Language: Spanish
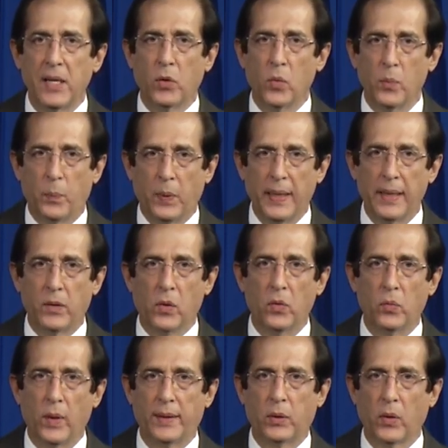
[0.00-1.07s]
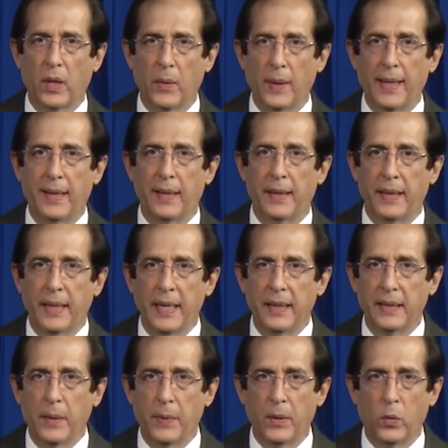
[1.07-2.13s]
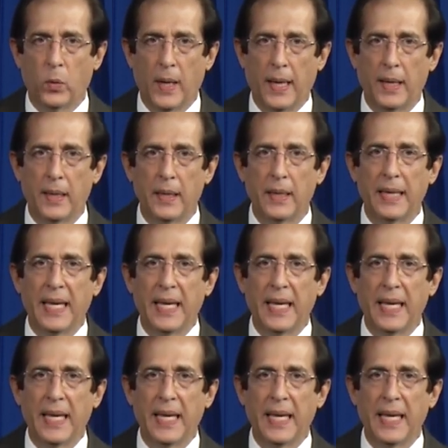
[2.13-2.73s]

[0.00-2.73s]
cumplir con nuestro deber individual